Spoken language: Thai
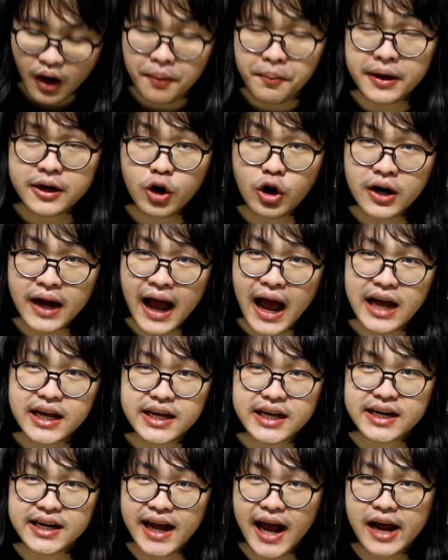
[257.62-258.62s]
มันค่อนข้าง
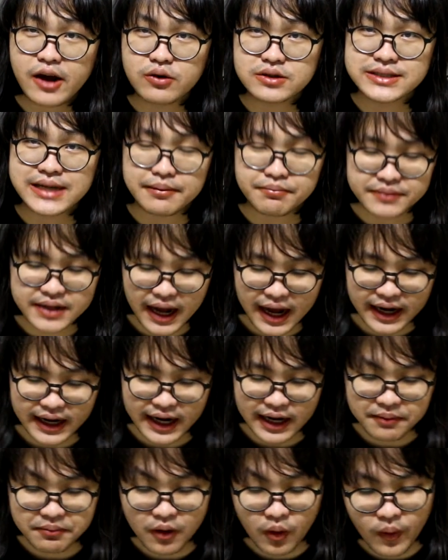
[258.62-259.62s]
กินง่ายกว่าซัมยัง
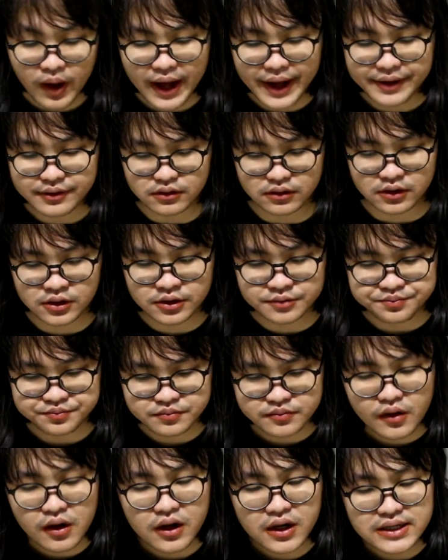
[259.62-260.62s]
นะเพราะว่า
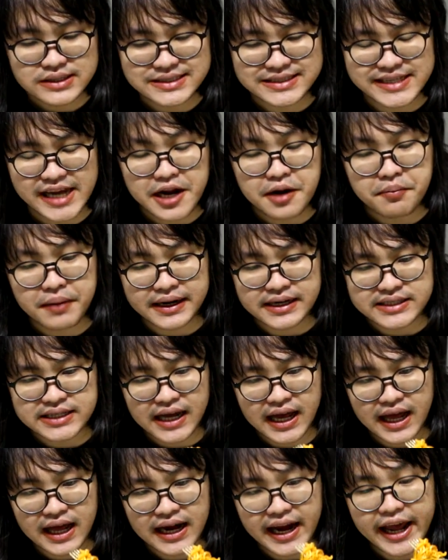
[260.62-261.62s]
เส้นมัน
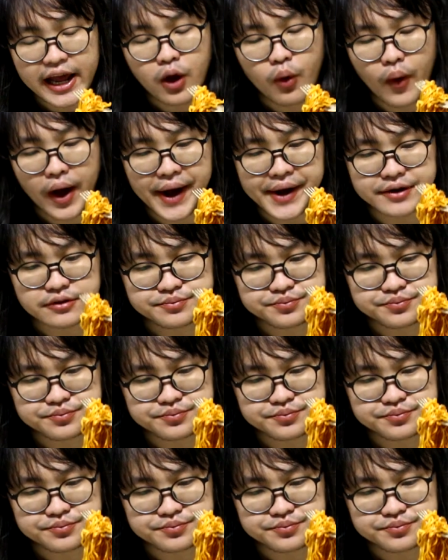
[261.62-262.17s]
จะเล็กกว่า